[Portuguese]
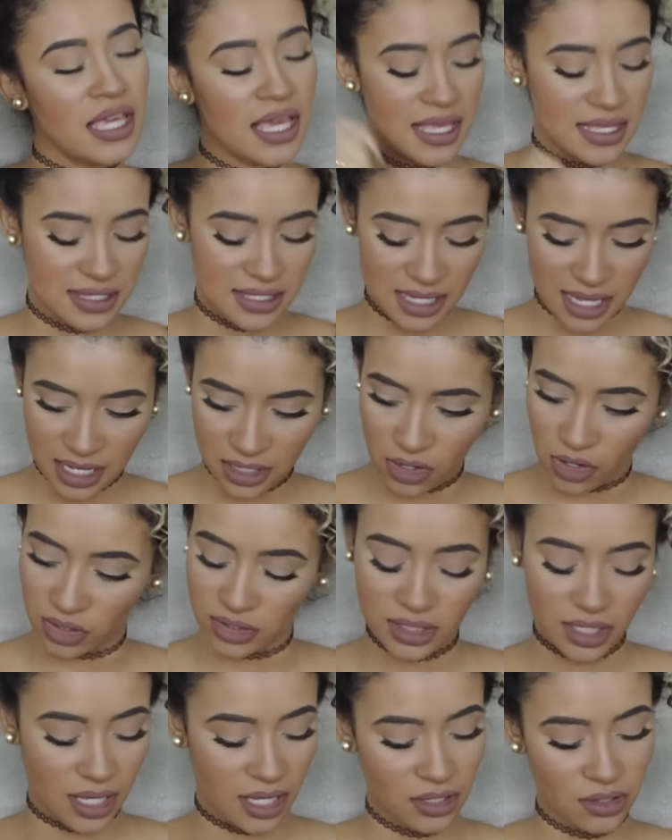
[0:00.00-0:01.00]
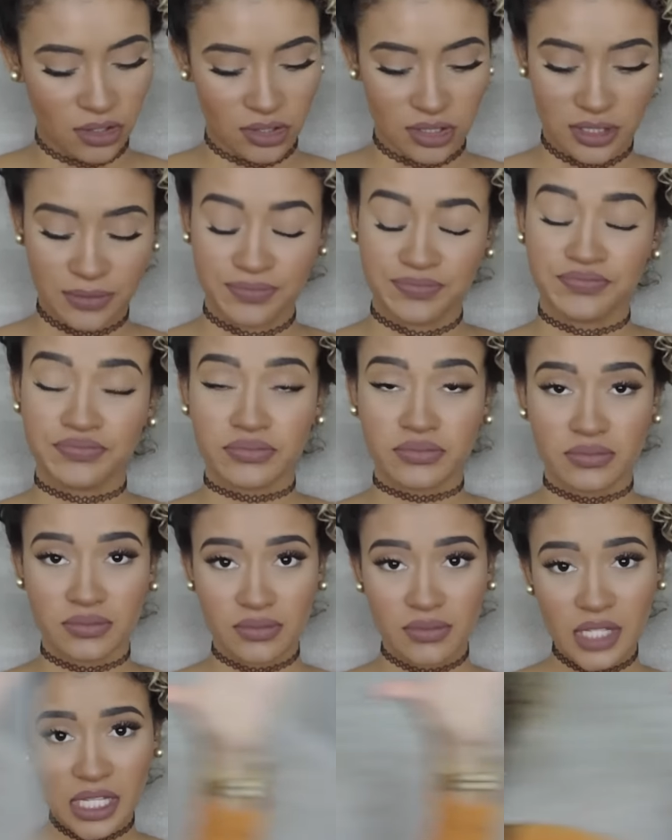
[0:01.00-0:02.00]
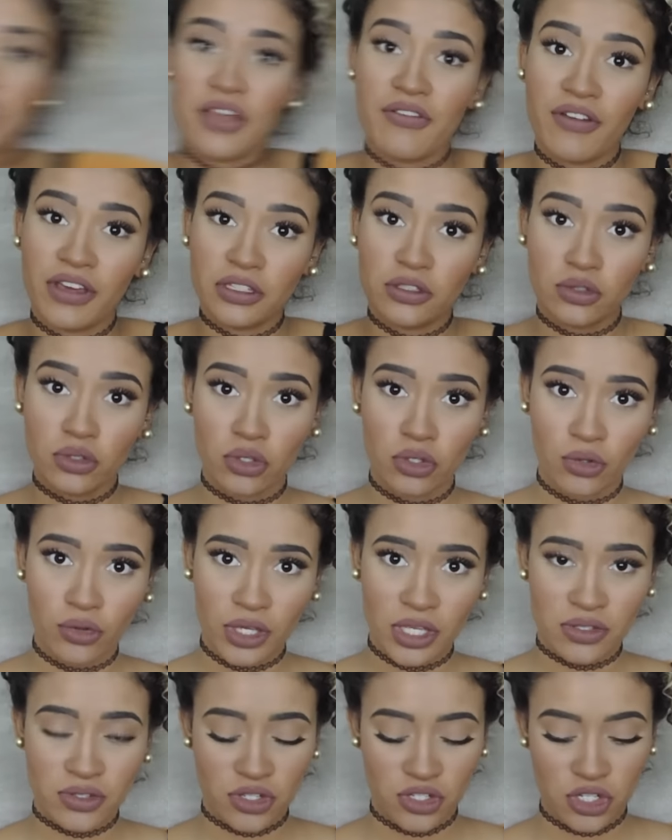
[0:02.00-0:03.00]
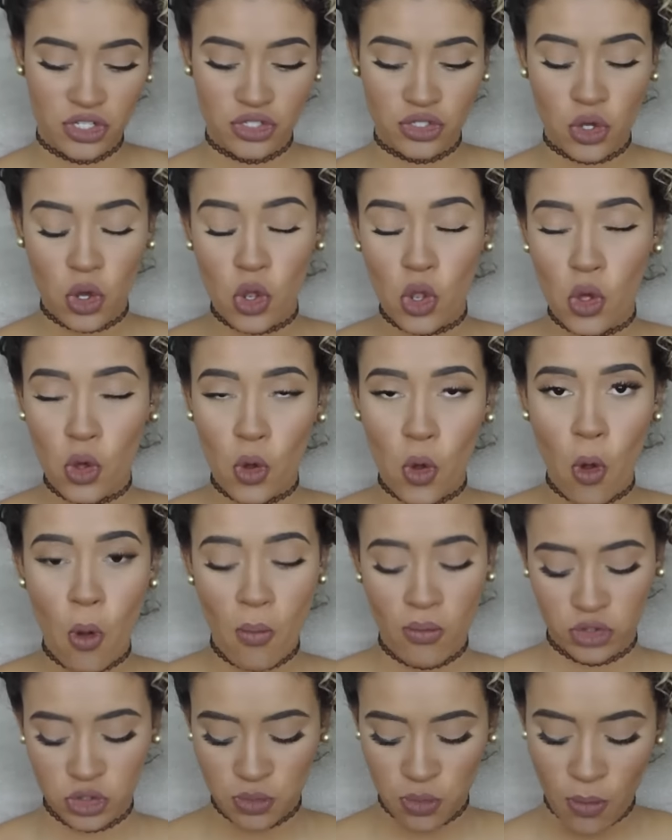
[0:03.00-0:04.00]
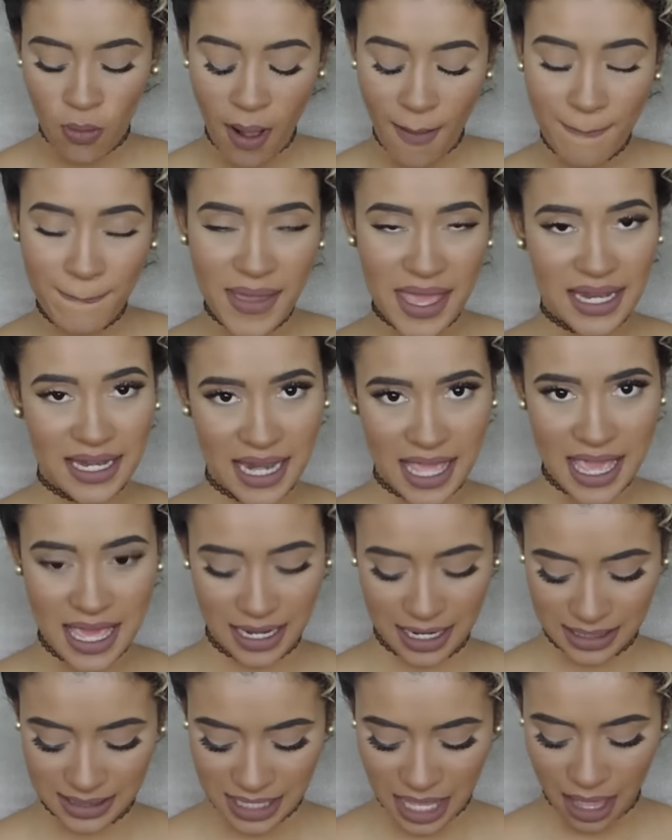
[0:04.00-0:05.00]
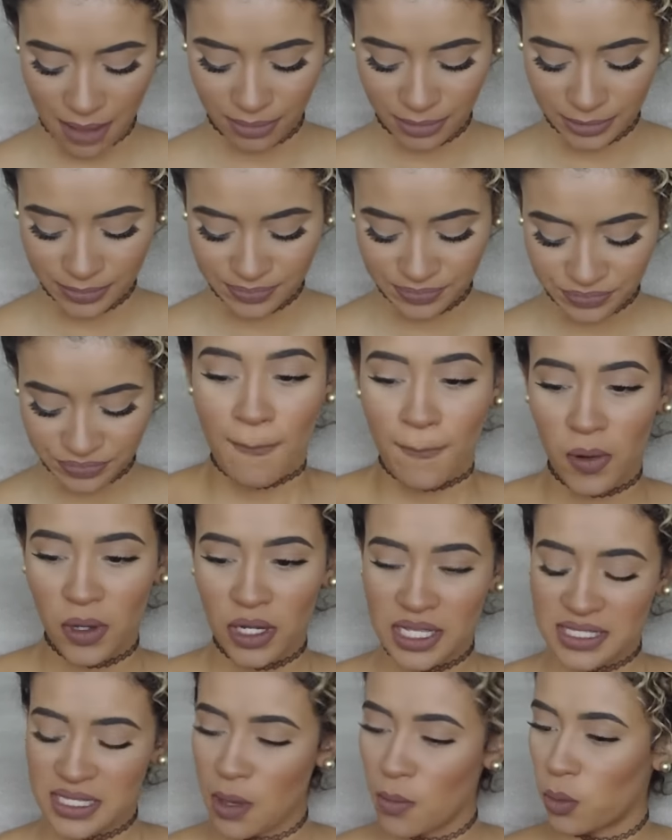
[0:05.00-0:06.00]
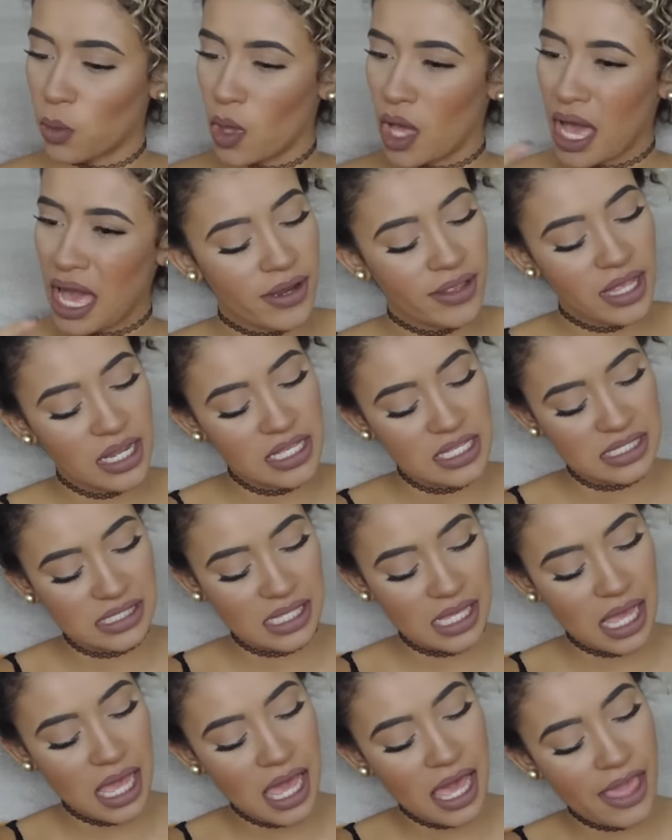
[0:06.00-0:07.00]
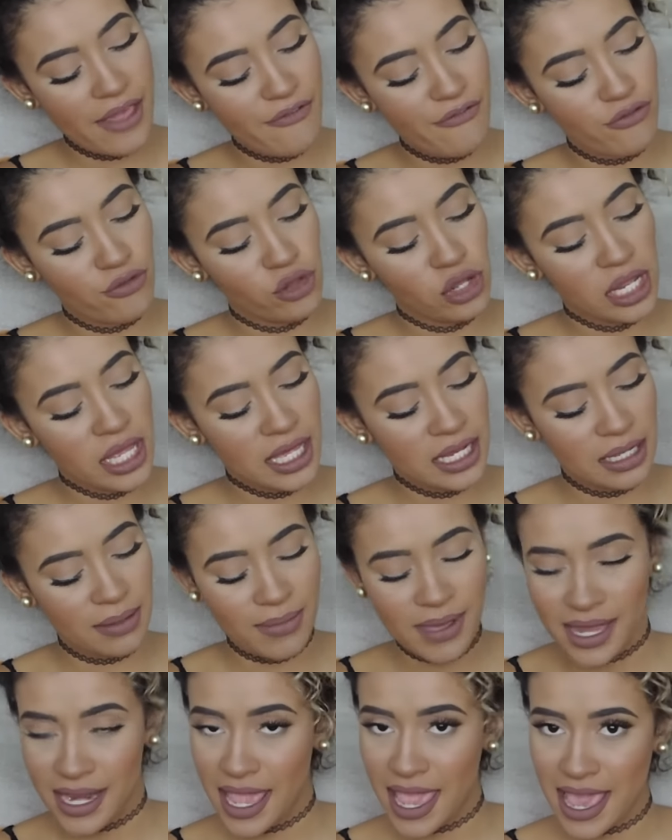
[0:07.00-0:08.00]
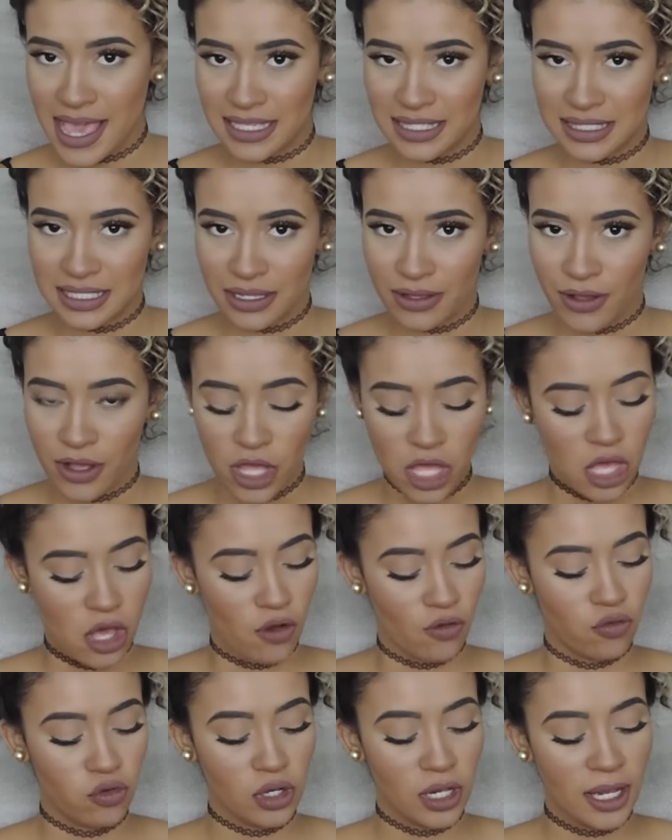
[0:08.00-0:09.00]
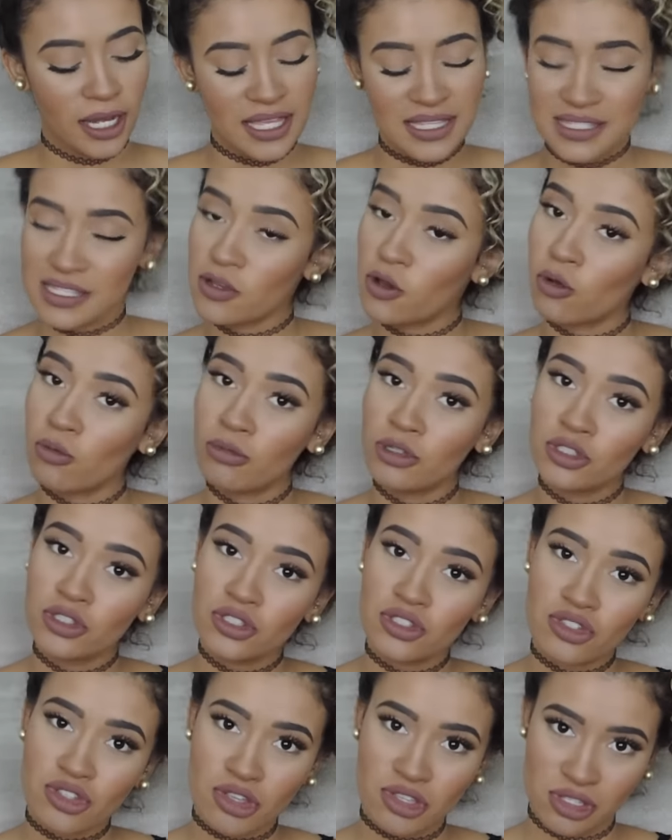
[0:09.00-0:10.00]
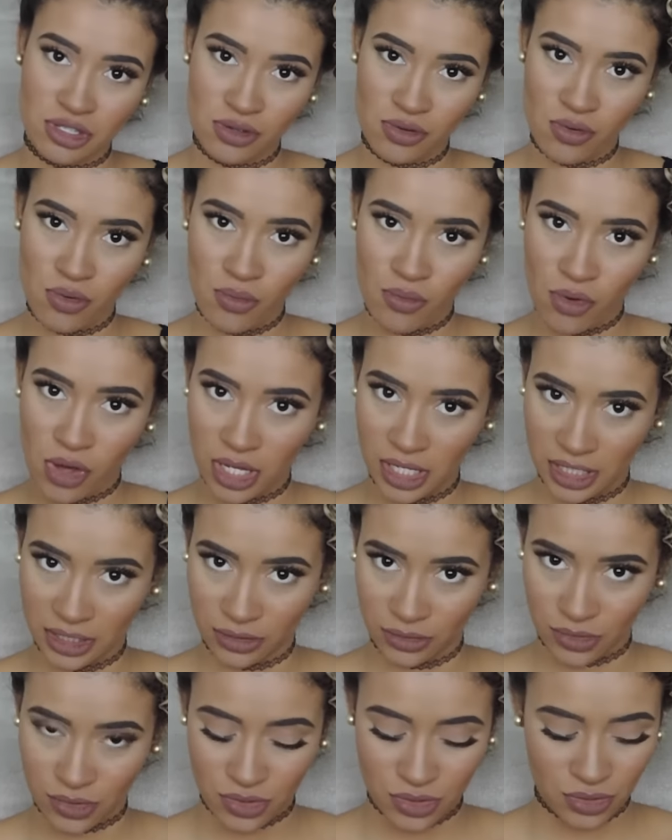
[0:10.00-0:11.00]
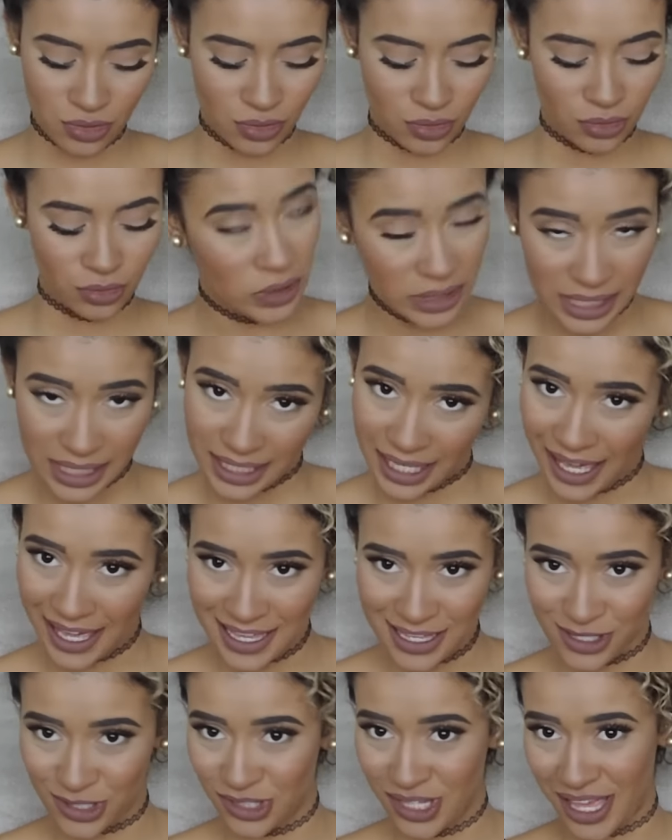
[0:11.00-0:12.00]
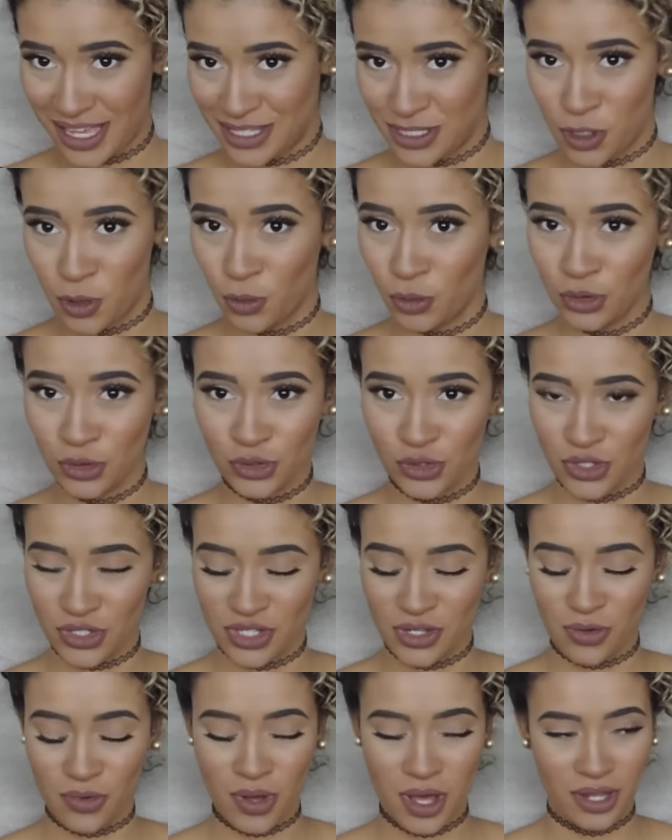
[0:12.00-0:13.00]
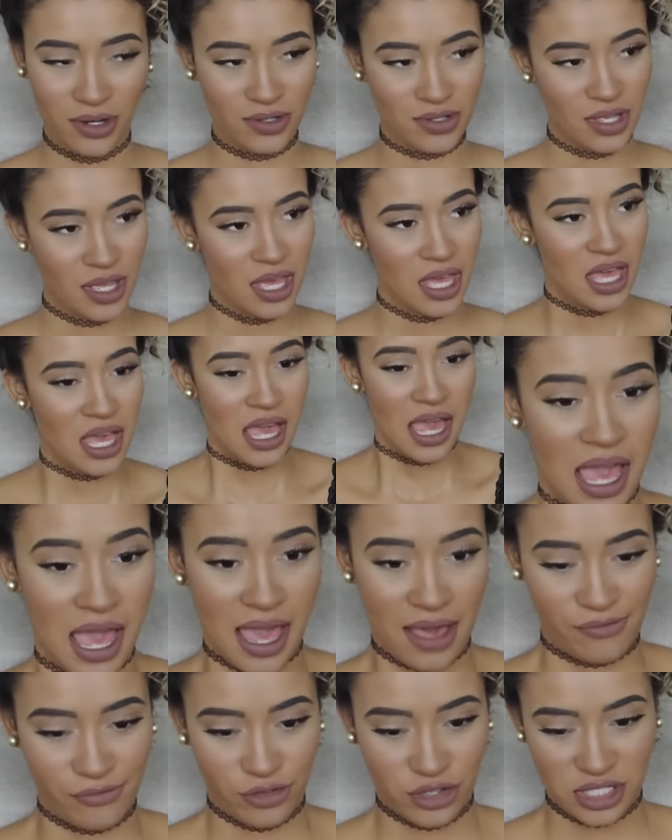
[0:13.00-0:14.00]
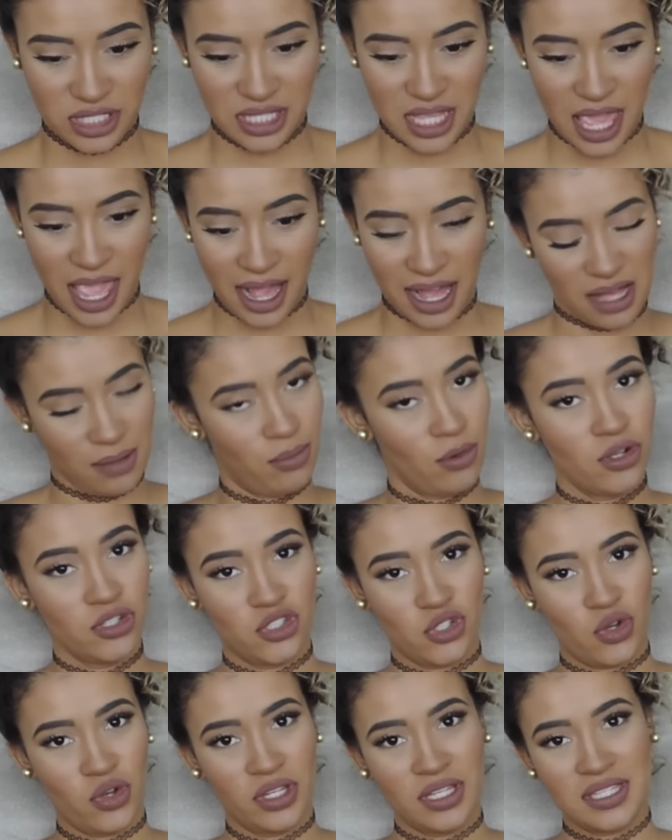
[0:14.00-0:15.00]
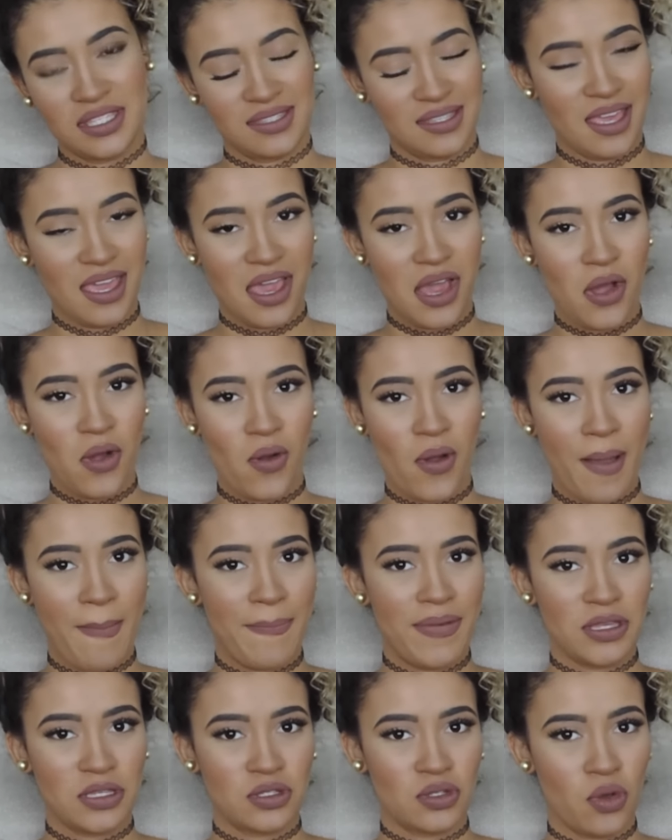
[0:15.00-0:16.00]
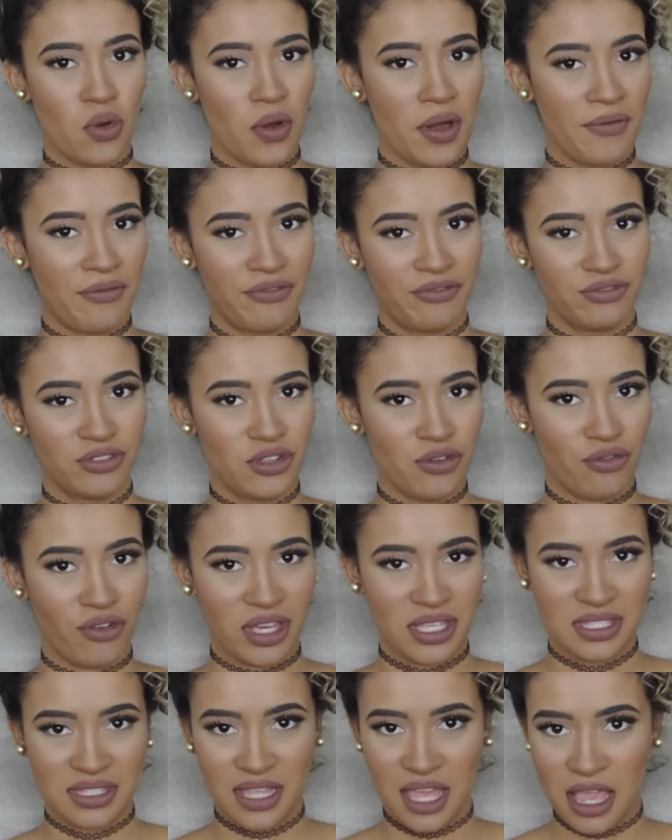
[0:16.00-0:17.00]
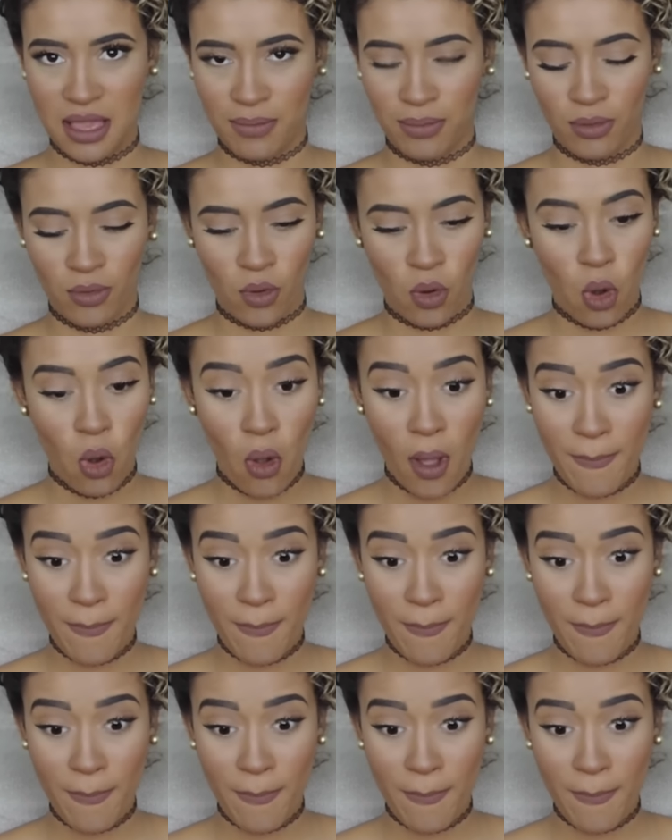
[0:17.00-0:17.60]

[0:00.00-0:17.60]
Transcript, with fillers: E esse, anota, anota. Depois de ter feito tudo isso, a gente colocou tipo uma peneira, sabe? Por exemplo, primeiro da lista. Ai, fulana merece. Fulano é 5 minutos ou 5 anos? O que, que é isso, Daí 5 minutos ou 5 anos? Você acabou de conhecer ou é a pessoa de faz tempo?